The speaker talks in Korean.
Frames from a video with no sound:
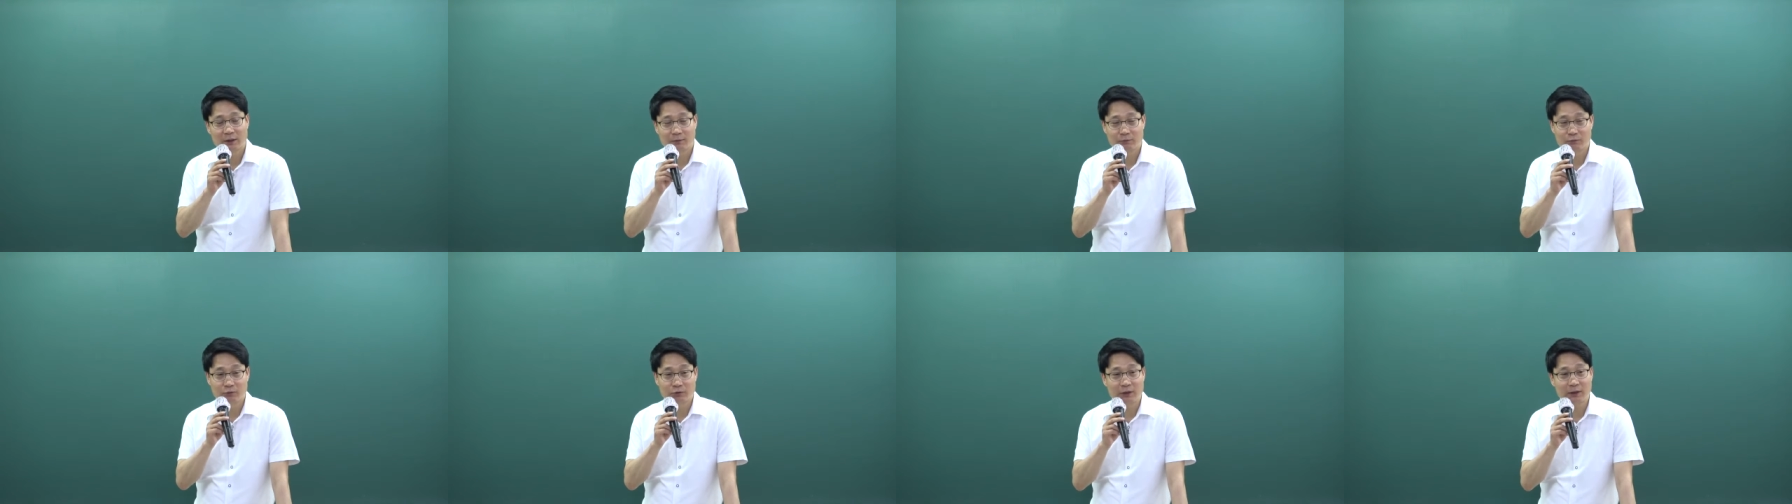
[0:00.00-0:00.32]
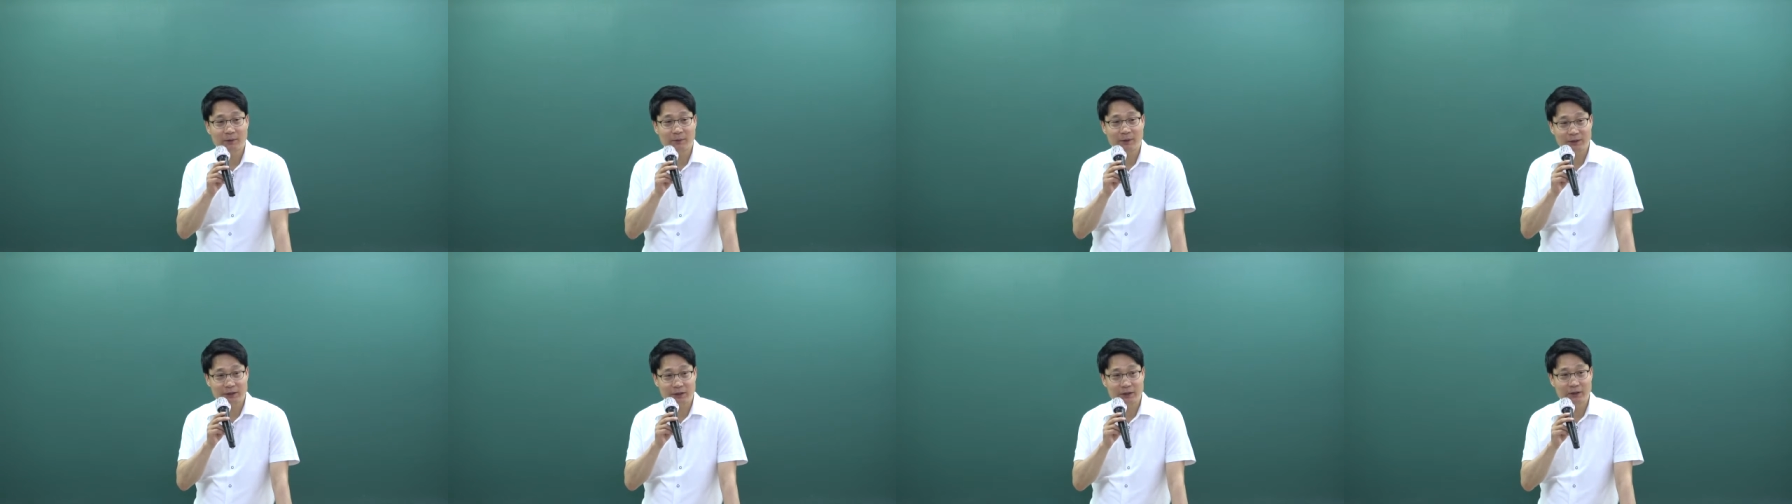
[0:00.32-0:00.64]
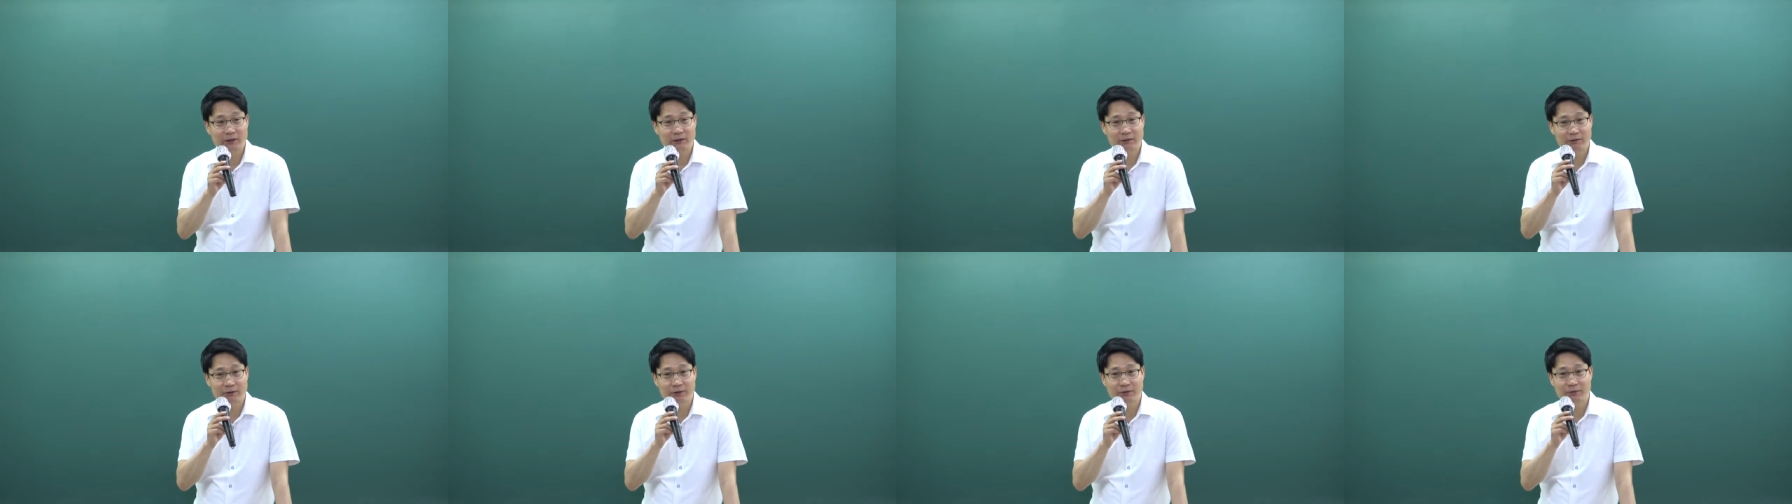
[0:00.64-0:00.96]
물납 안
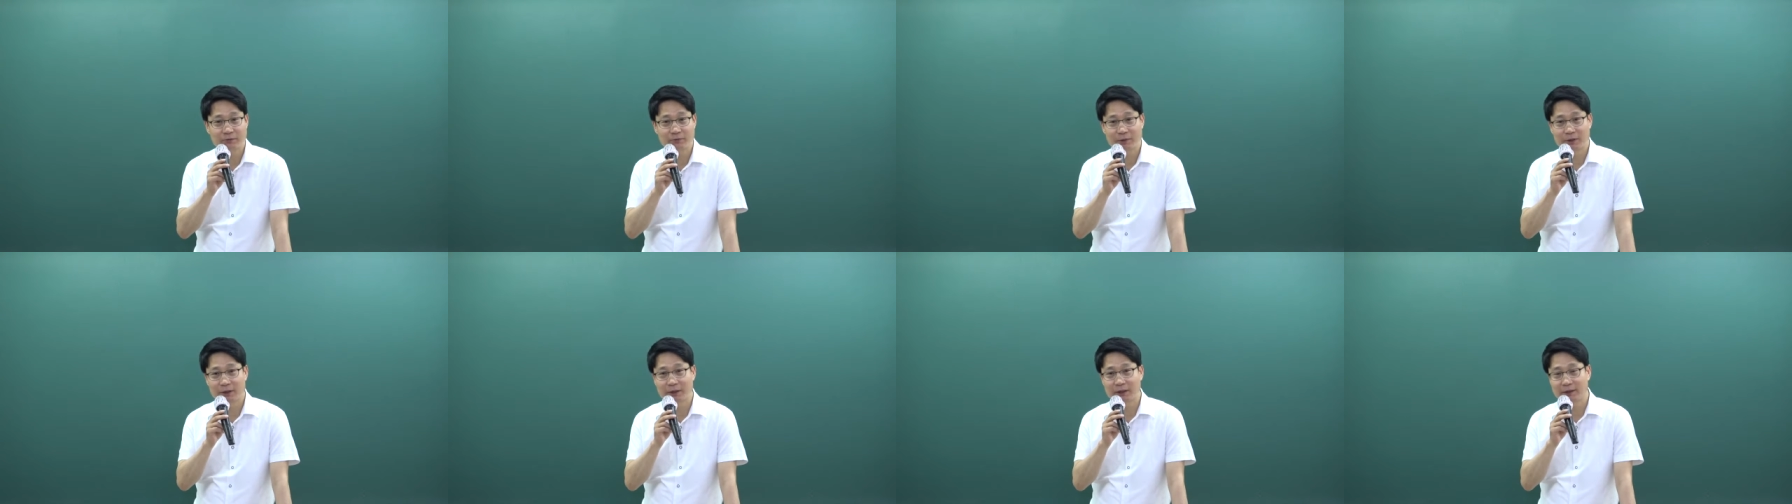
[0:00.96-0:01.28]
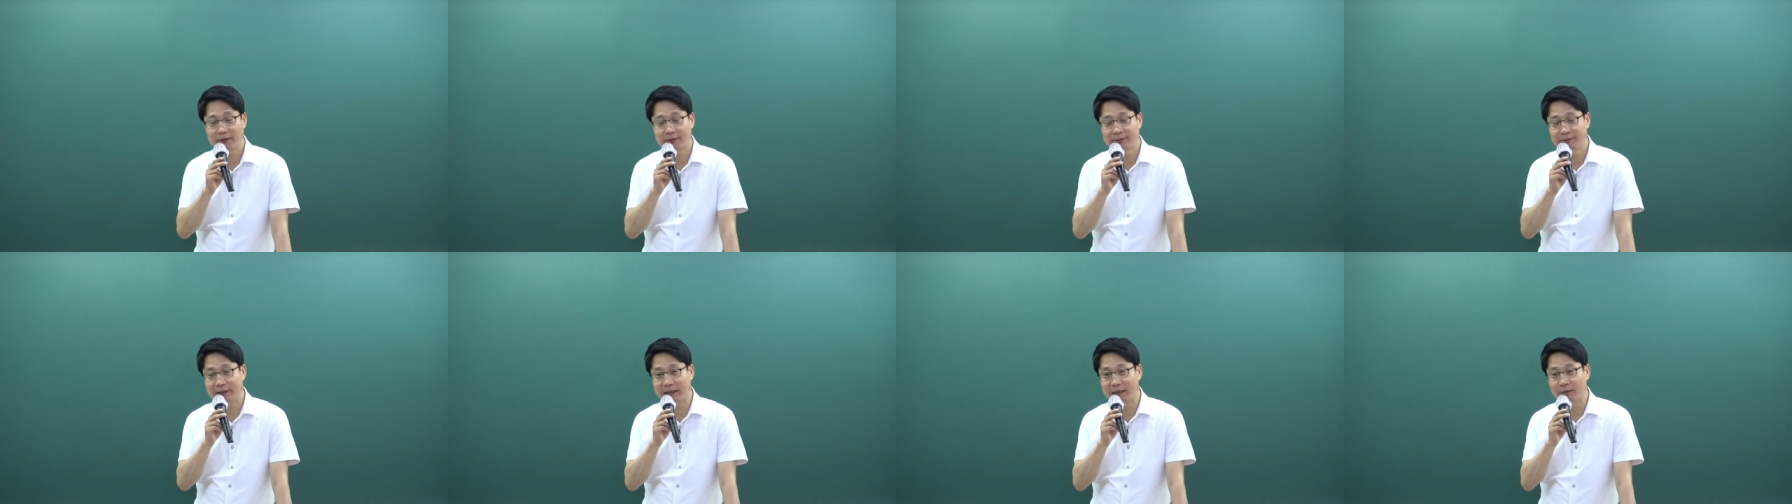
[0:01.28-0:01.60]
된다고 그랬습니다.